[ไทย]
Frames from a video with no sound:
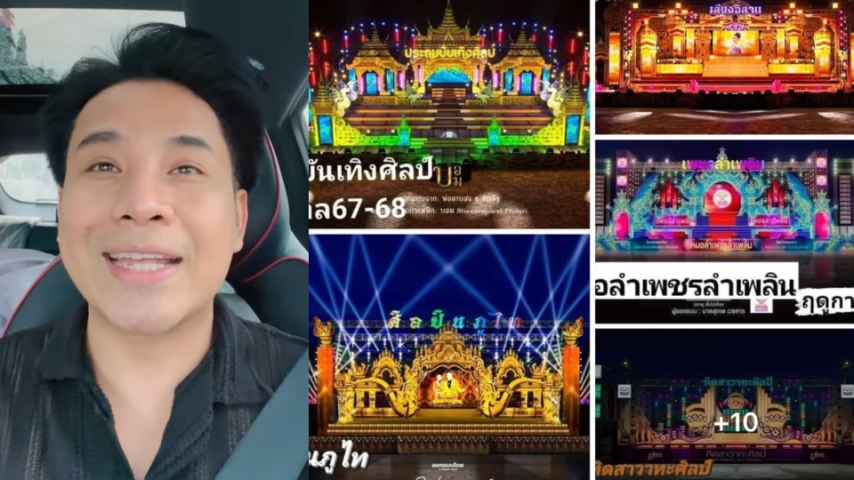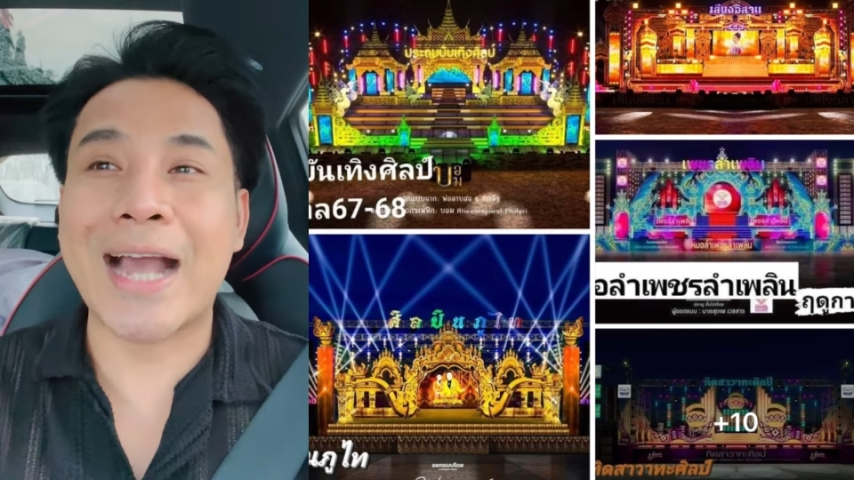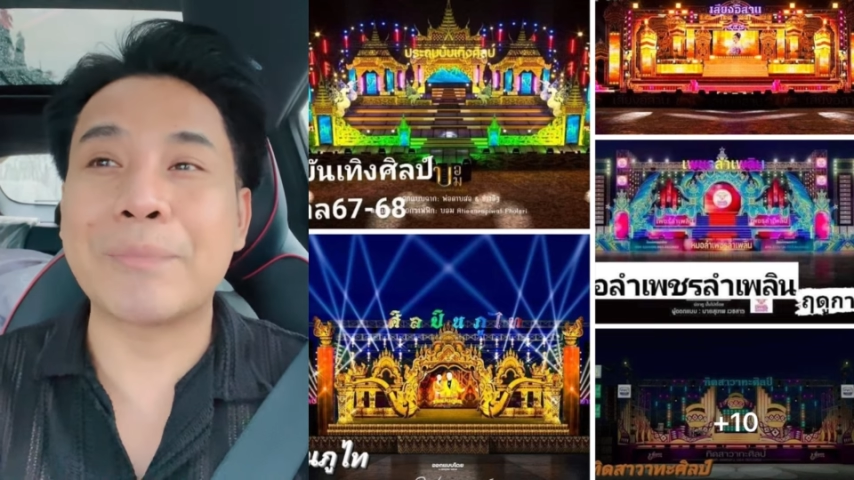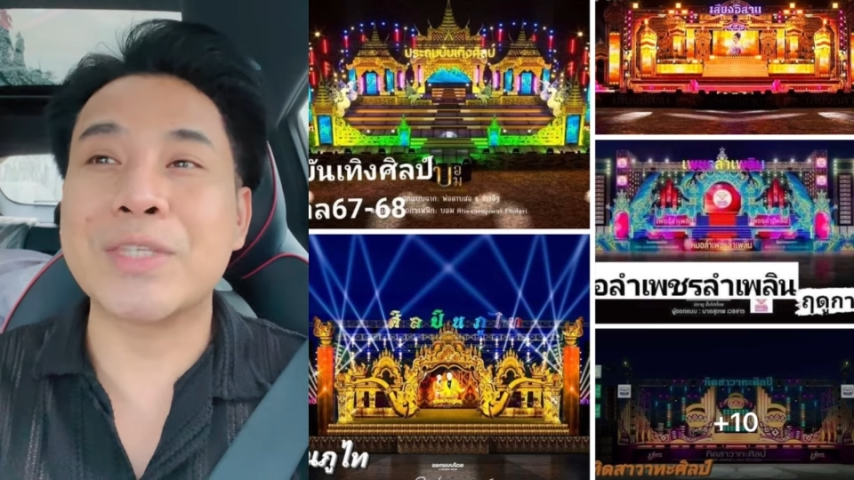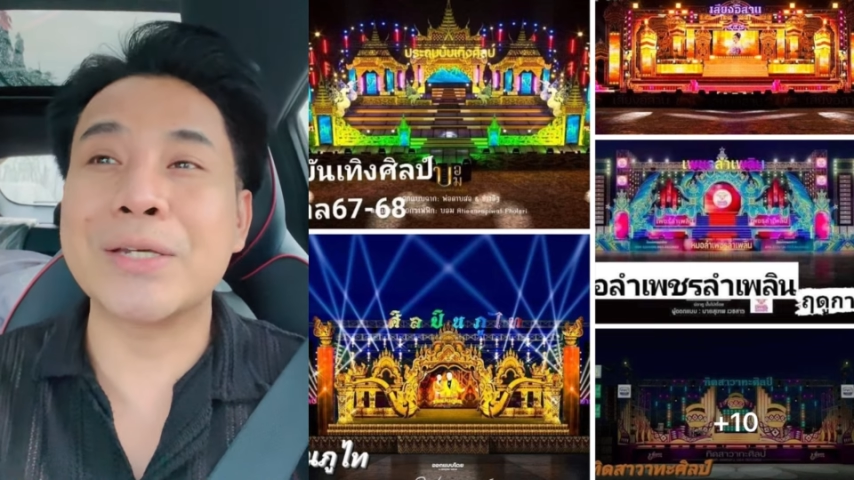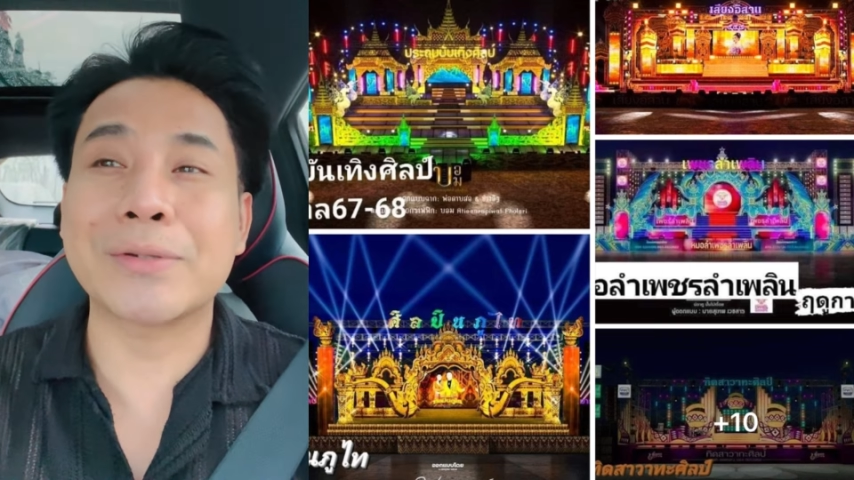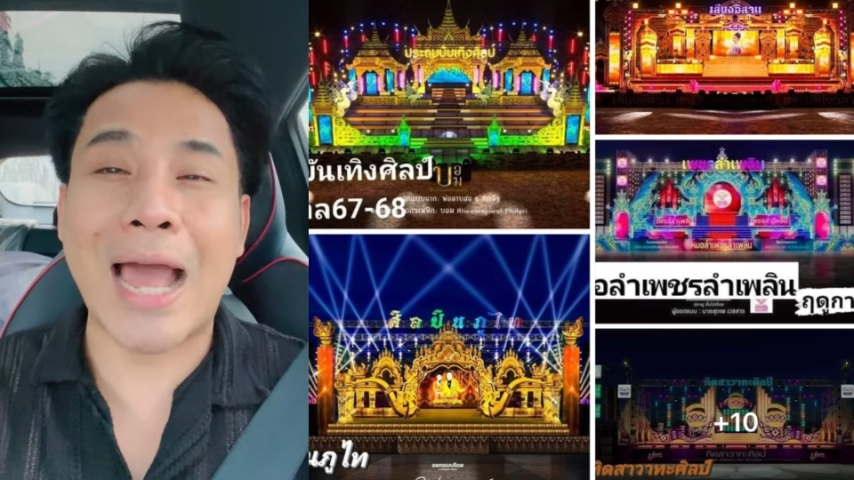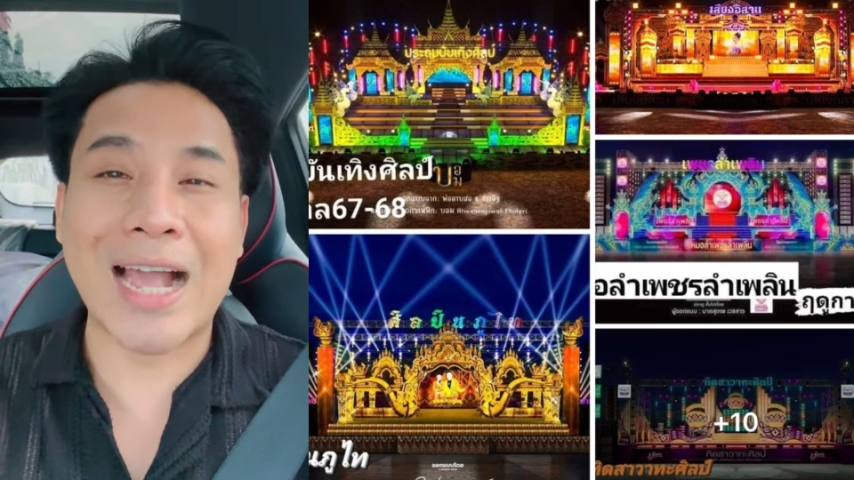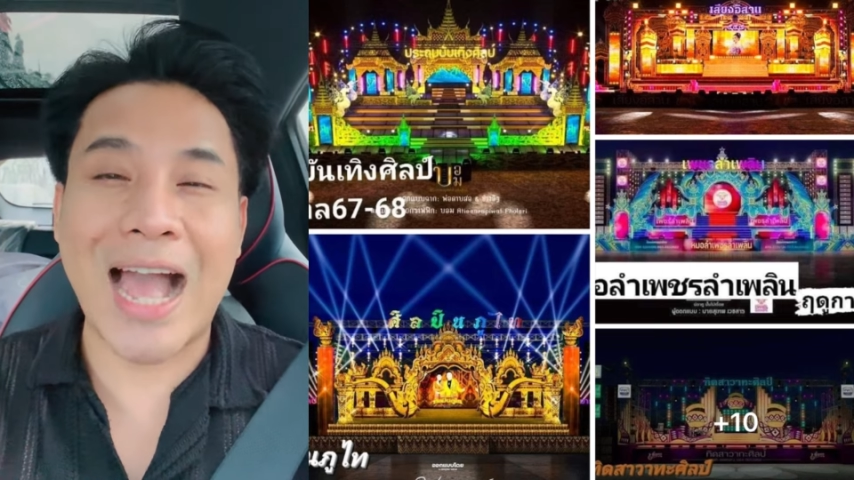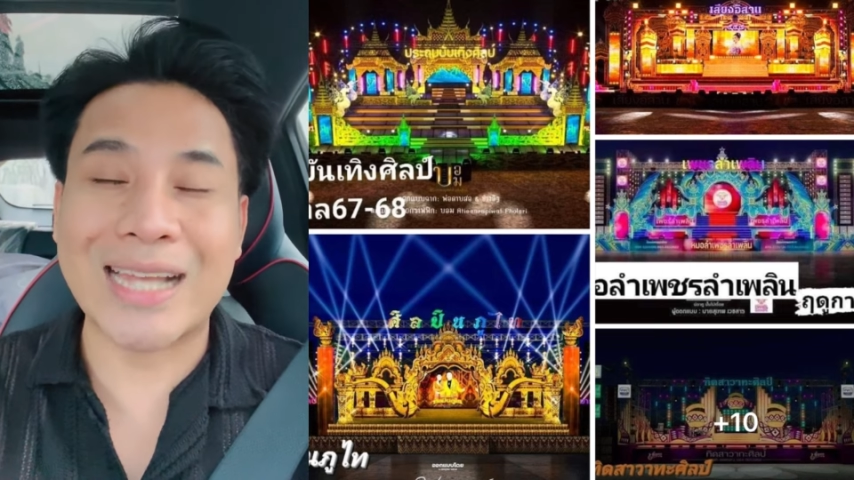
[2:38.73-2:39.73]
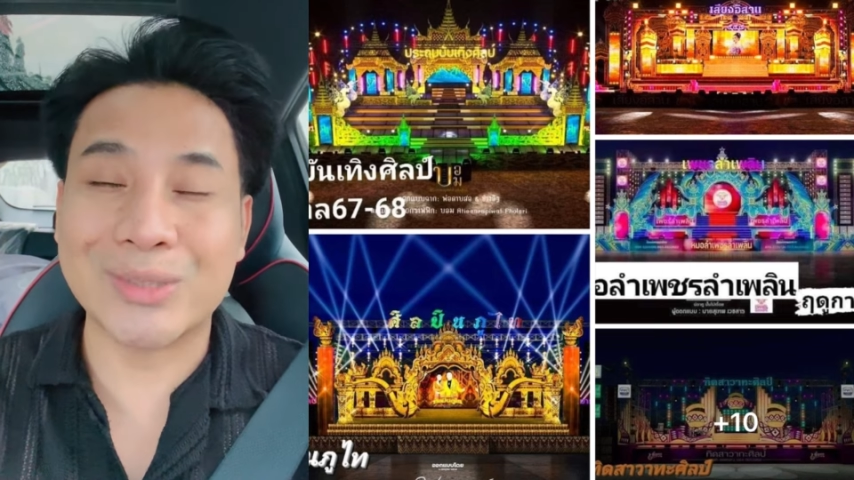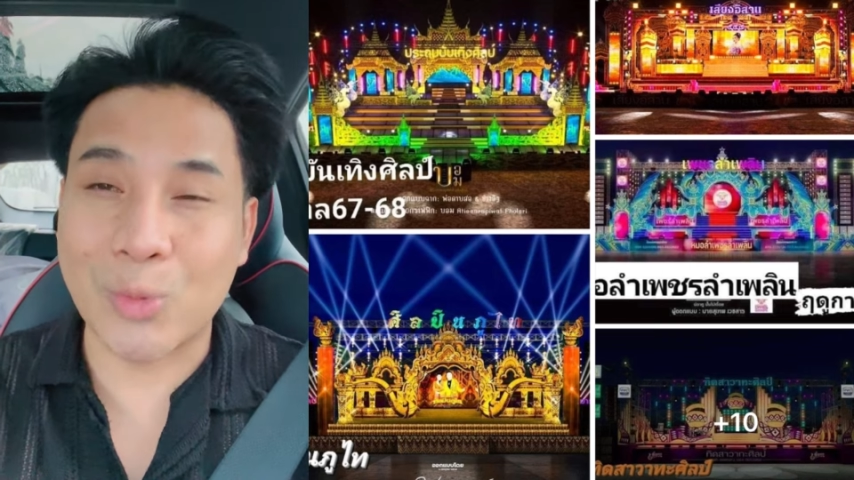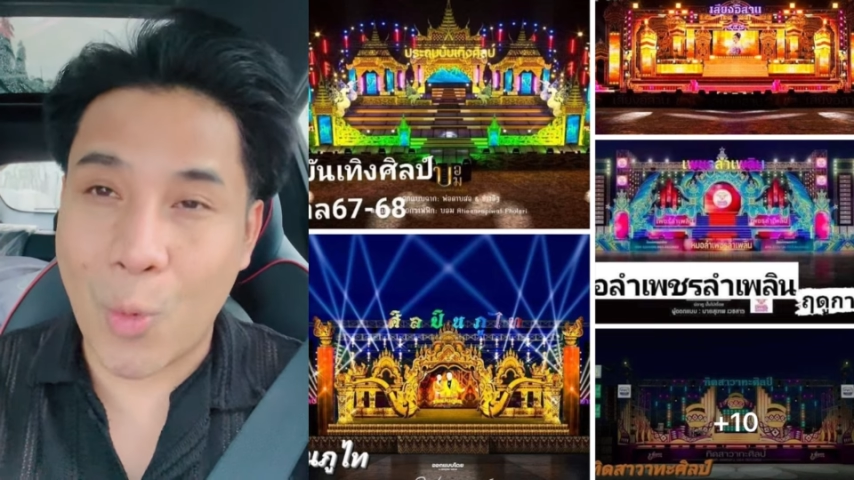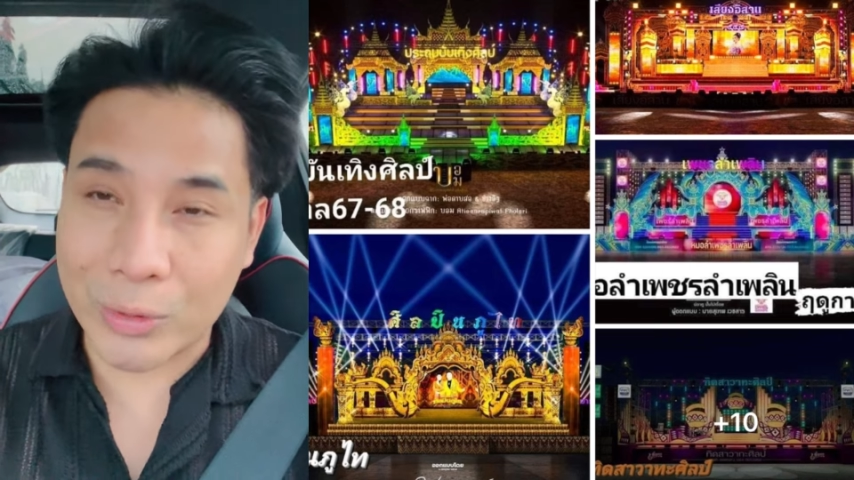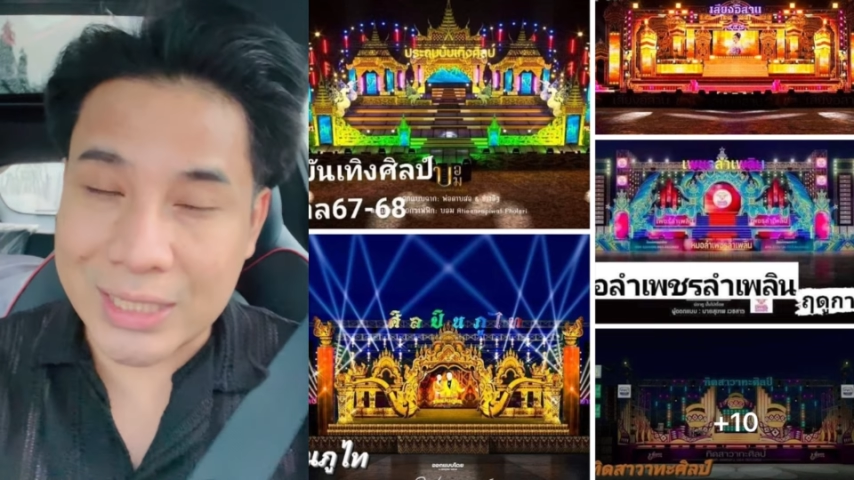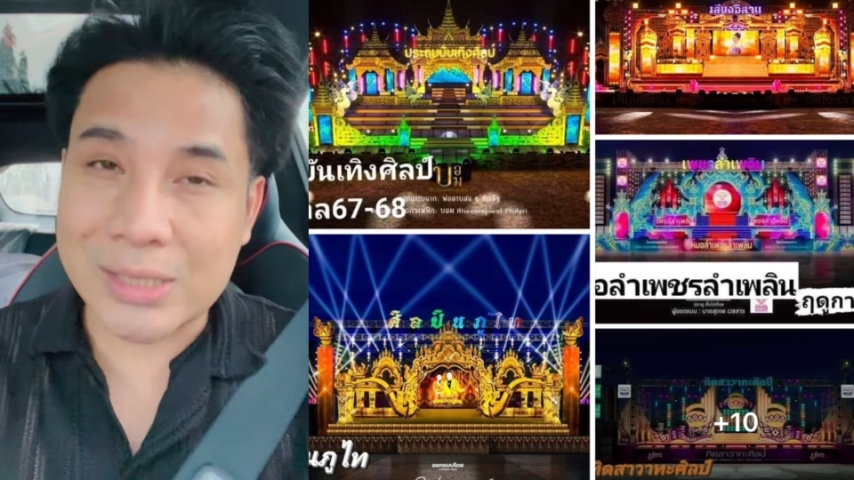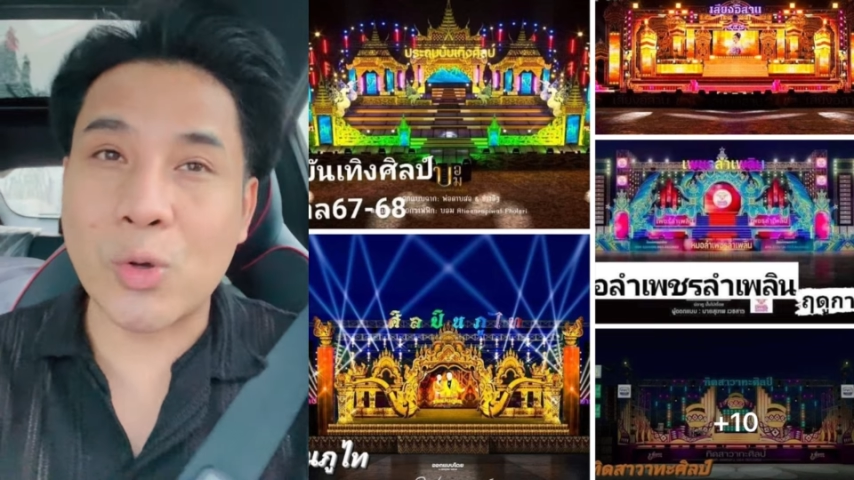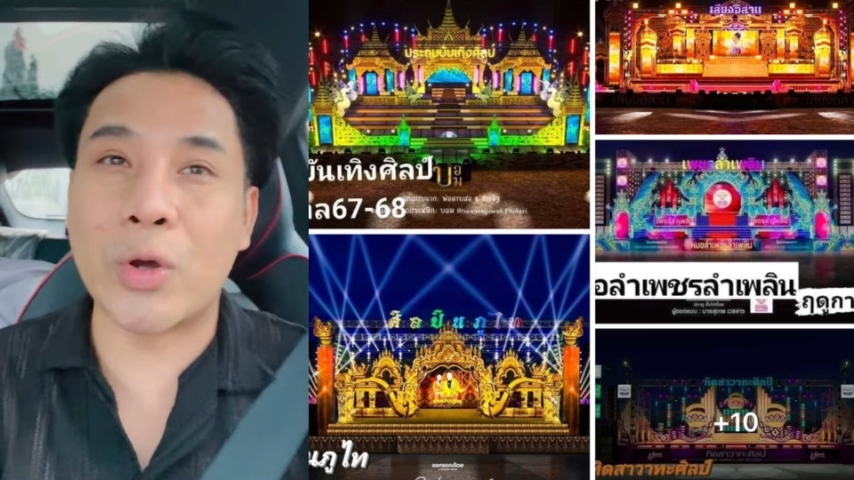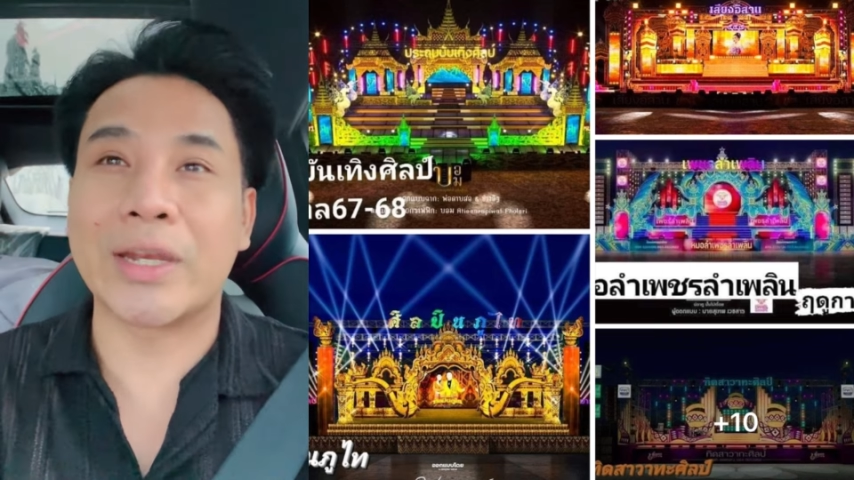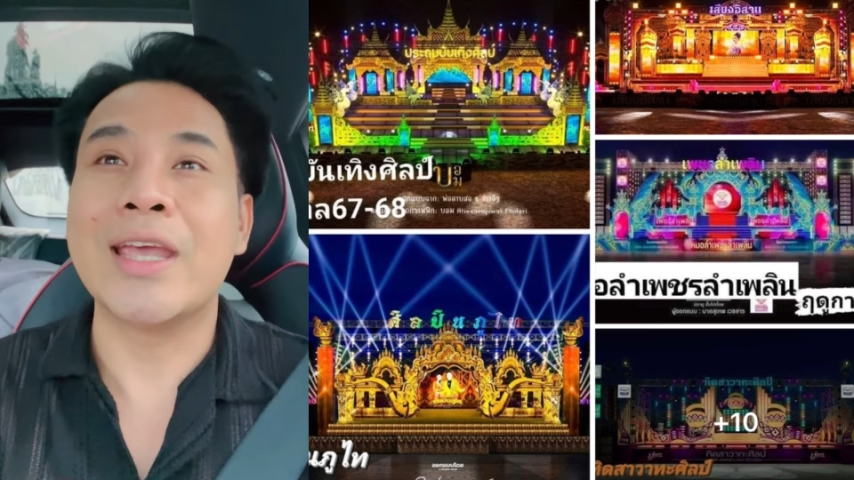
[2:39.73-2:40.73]
ครับที่ราคาสูงที่
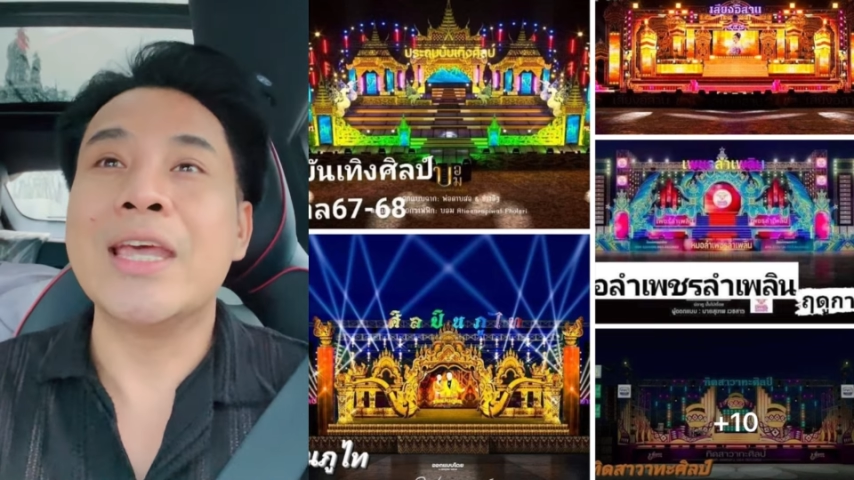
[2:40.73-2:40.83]
สุด